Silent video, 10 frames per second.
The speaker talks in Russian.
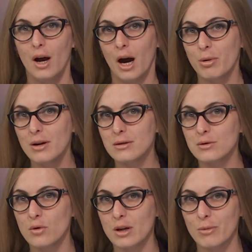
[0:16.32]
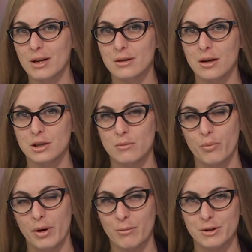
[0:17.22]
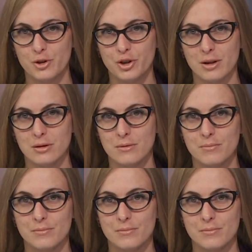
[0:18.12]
Об их истории мы расскажем прямо сейчас.